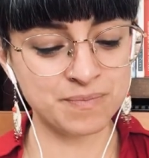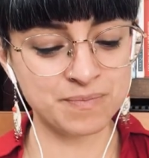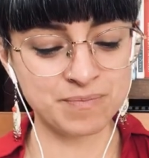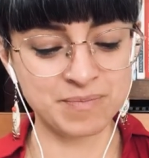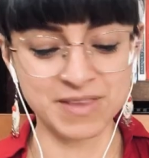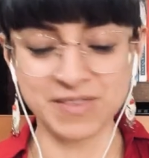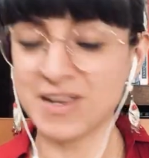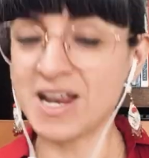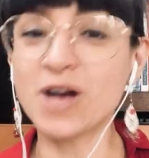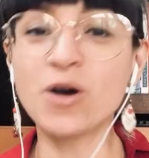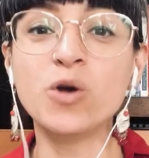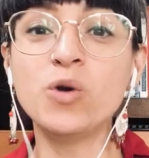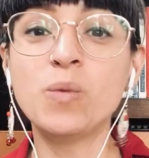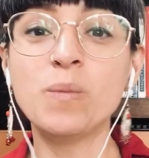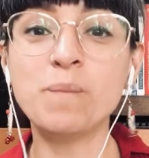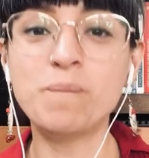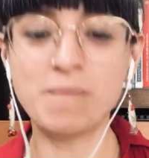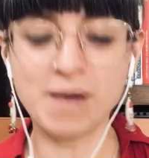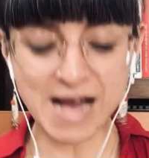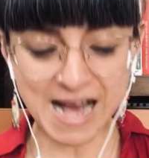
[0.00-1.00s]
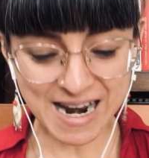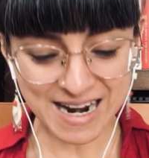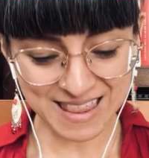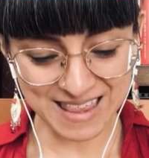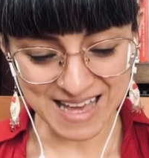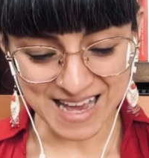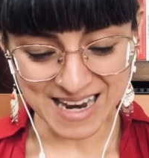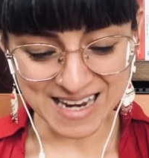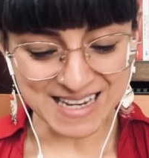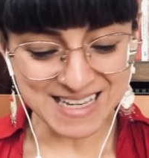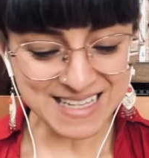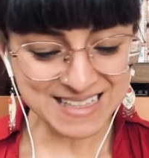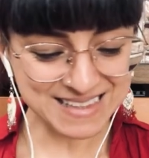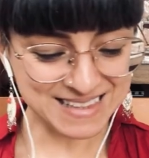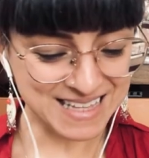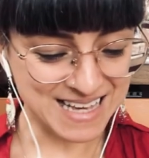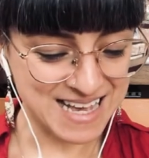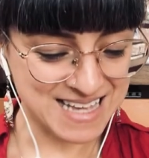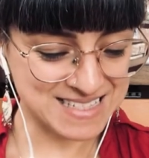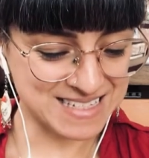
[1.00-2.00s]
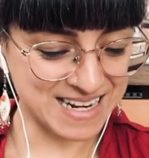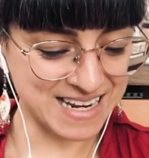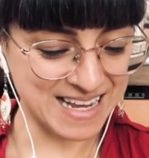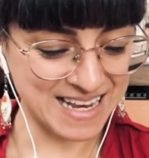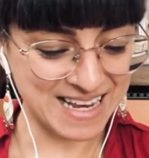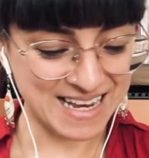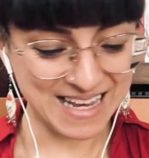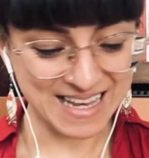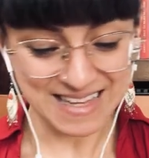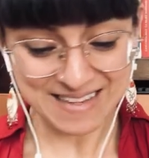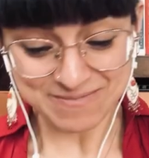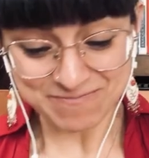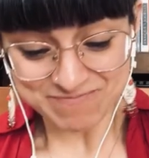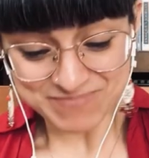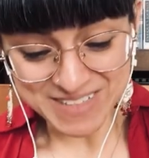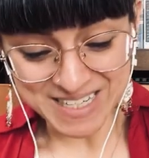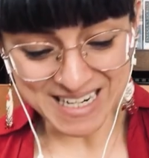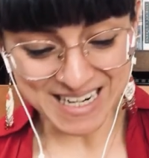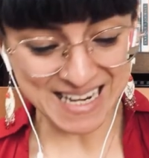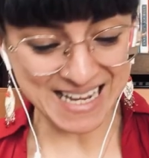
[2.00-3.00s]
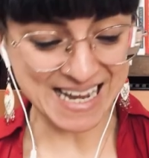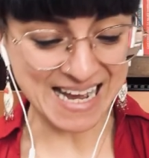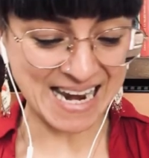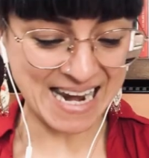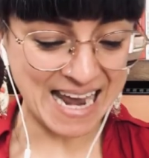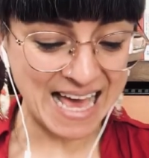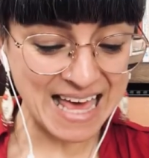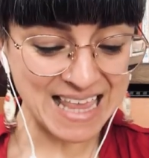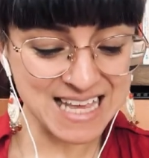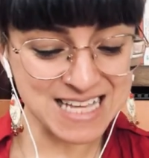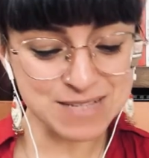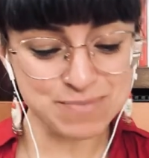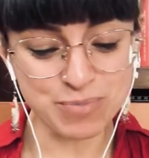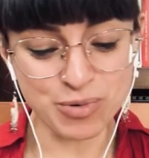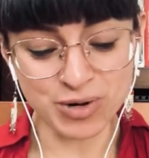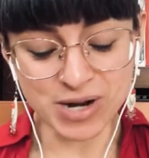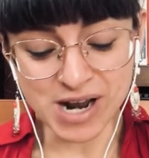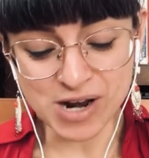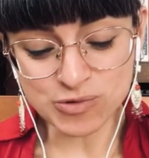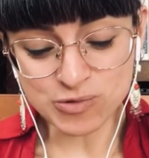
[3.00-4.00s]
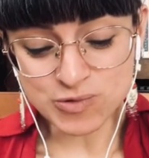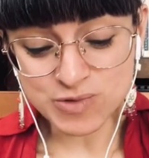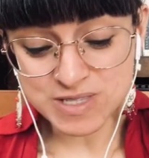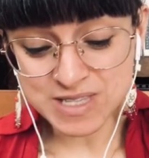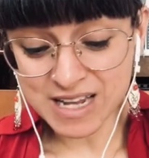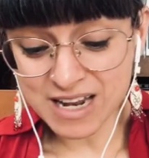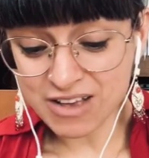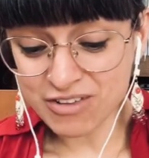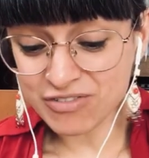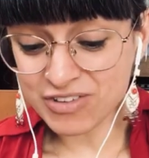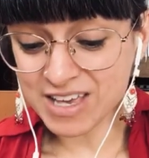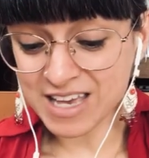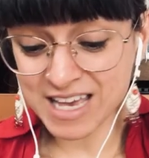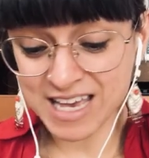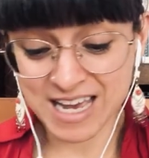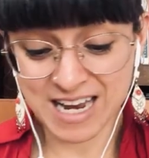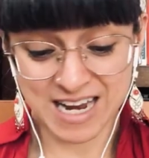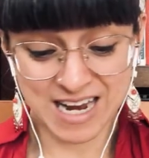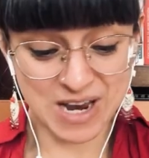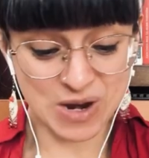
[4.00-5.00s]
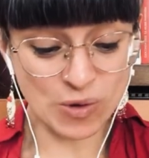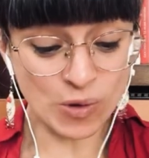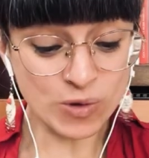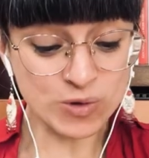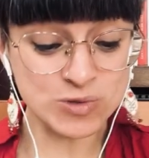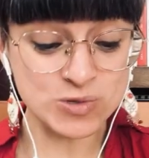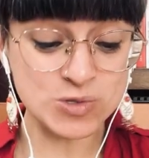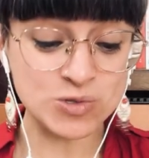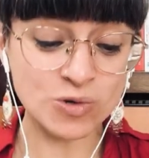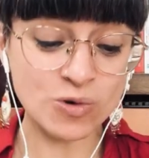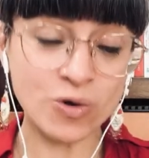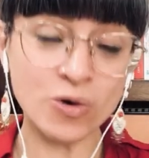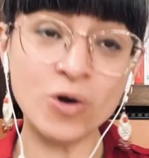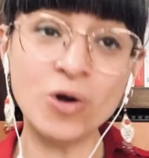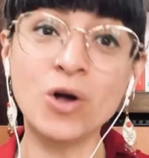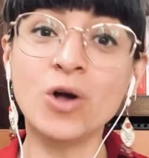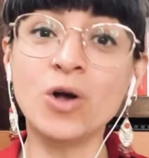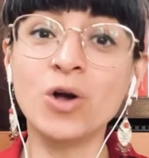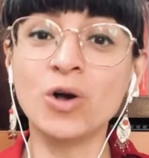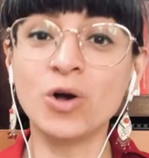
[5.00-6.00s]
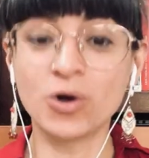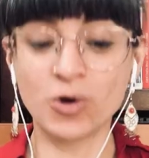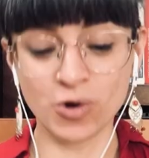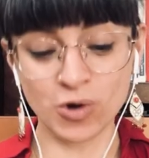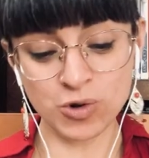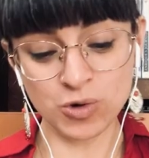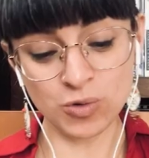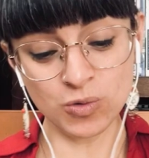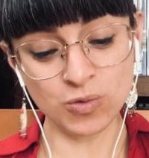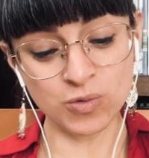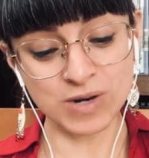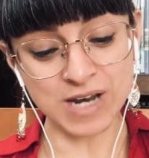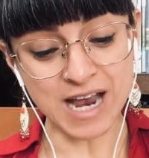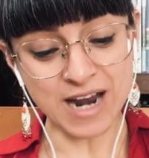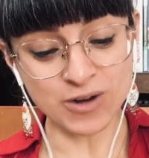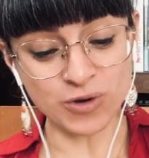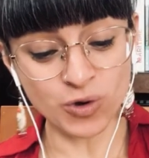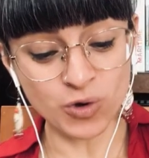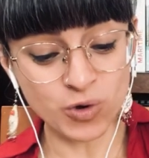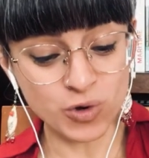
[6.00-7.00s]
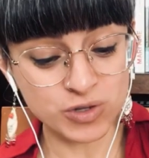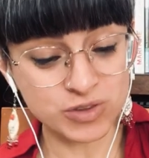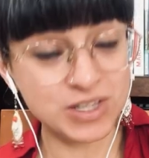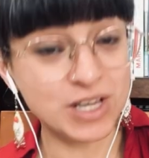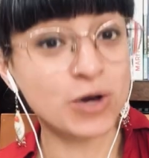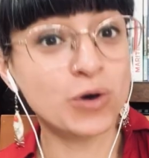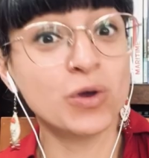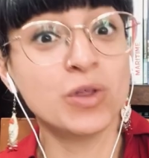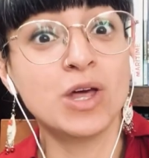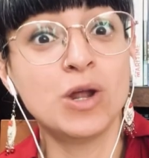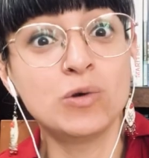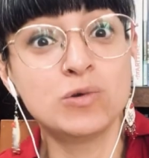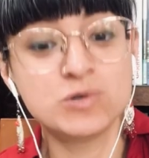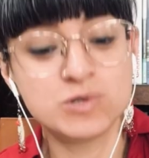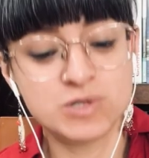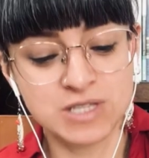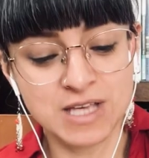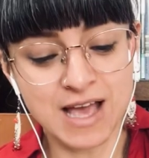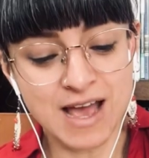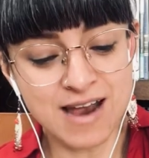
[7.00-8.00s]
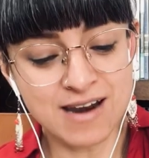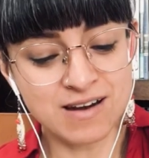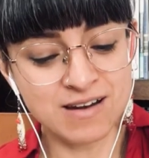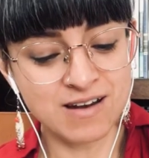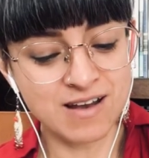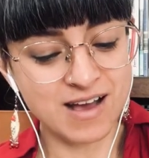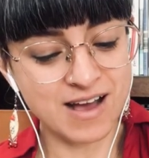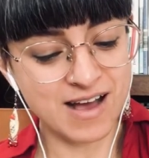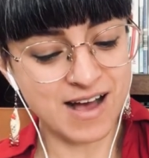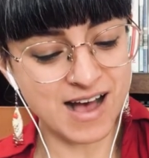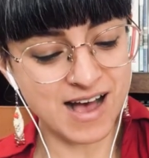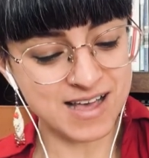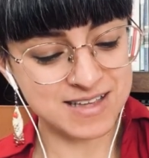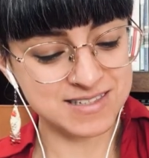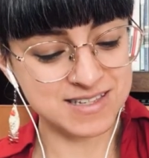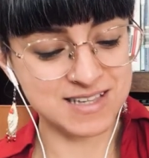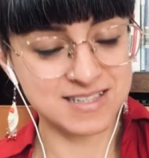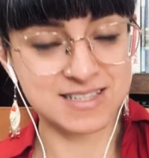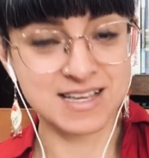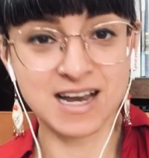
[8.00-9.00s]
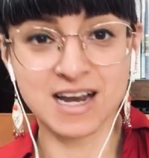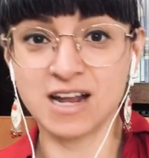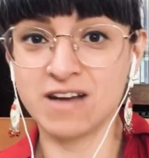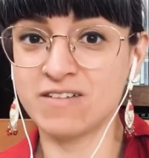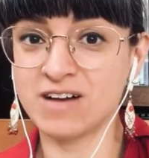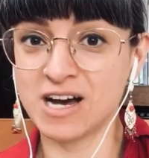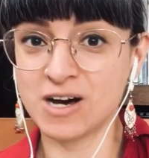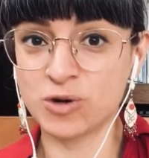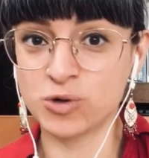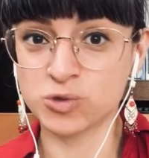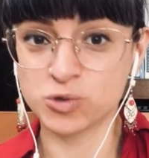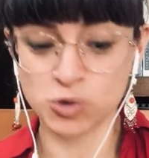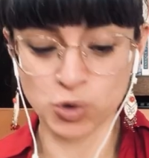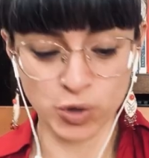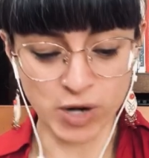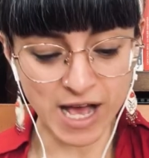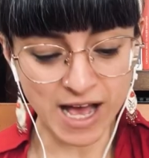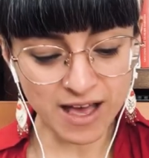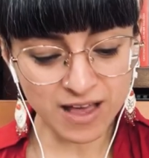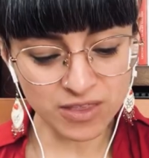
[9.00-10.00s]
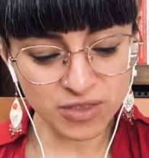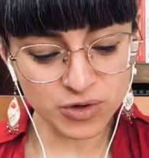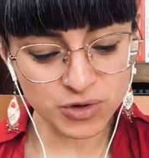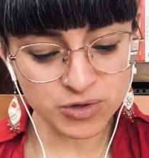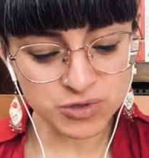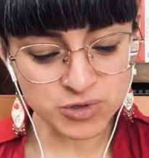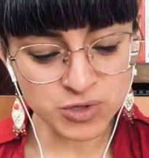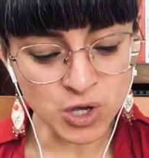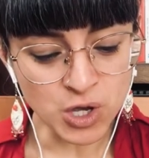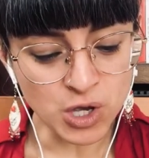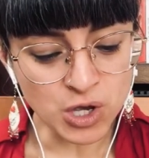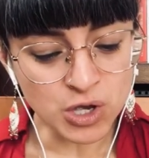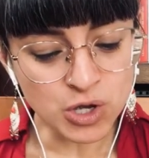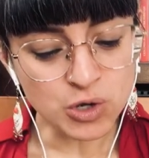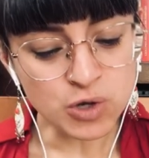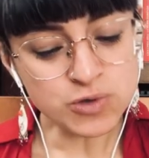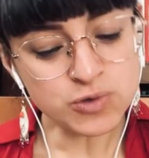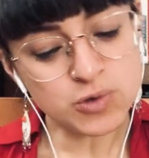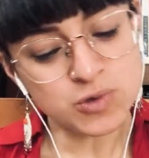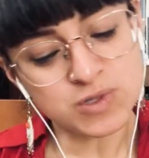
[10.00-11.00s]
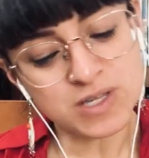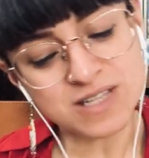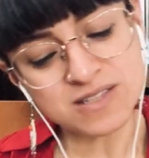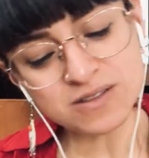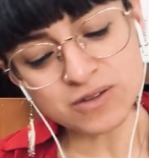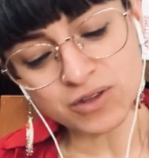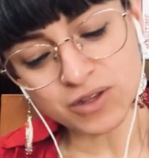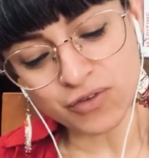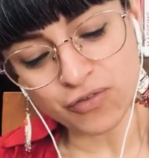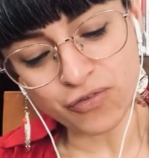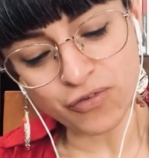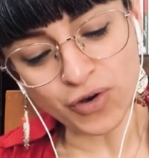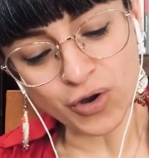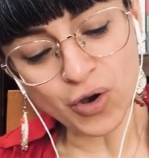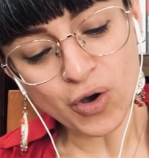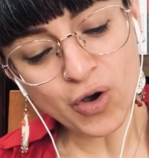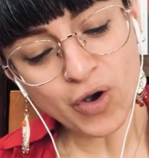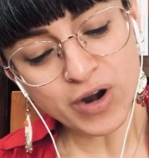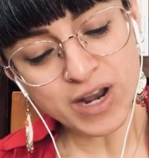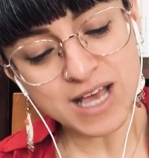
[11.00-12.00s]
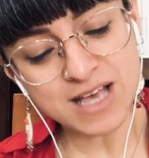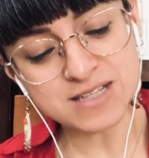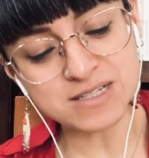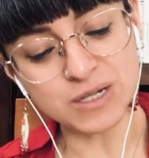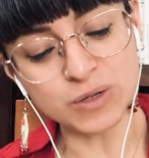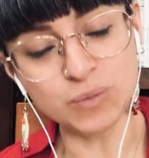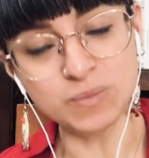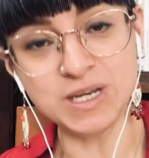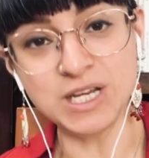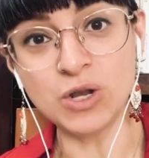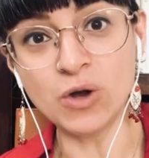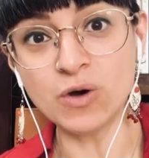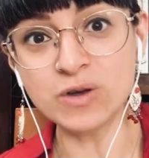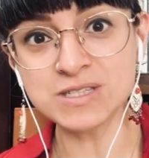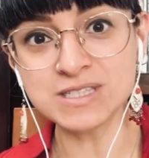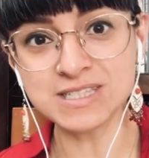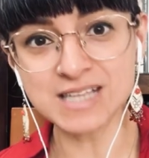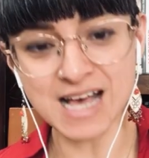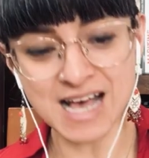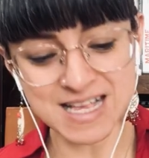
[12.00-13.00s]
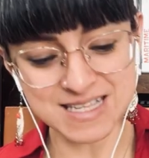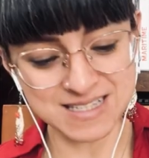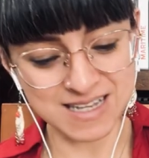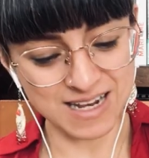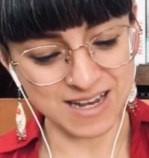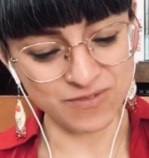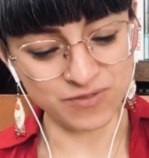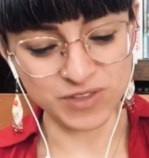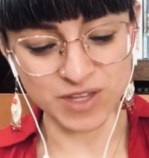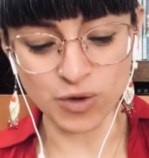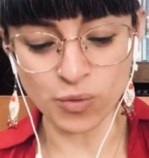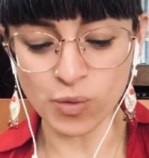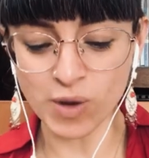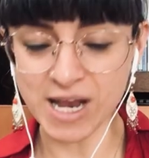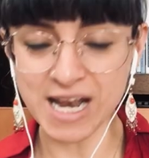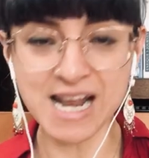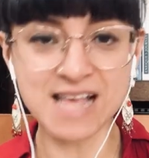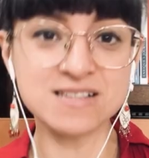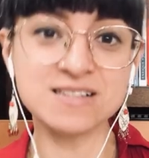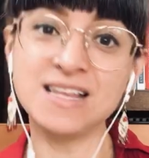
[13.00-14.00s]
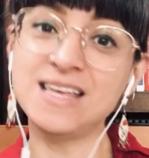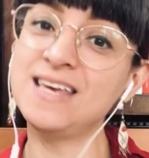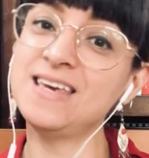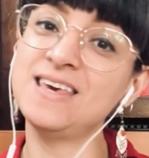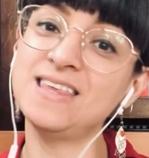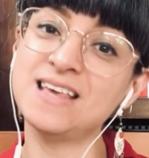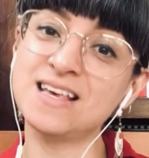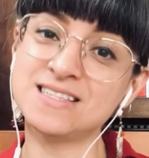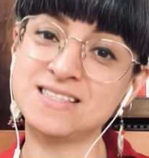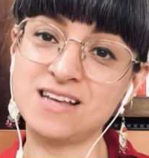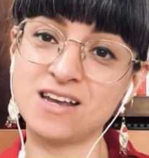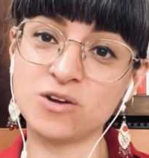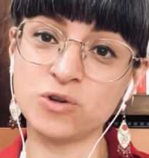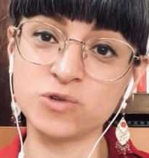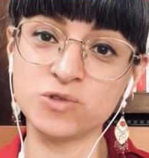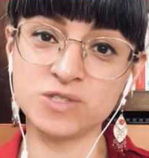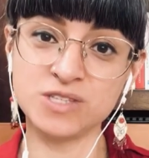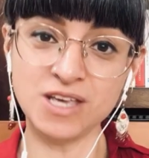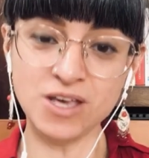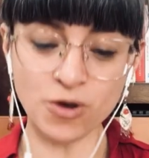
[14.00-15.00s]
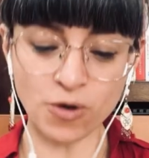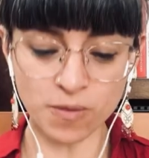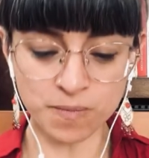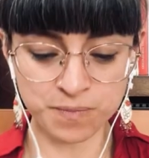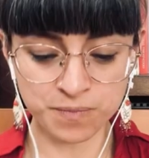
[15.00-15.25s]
Vendrá con un par de alitas regaladas por algún serafín generoso, con un largo cortejo de luciérnagas y escarabajos dorados, con su cesto de flores luminosas y lentejuelas líquidas de rocío.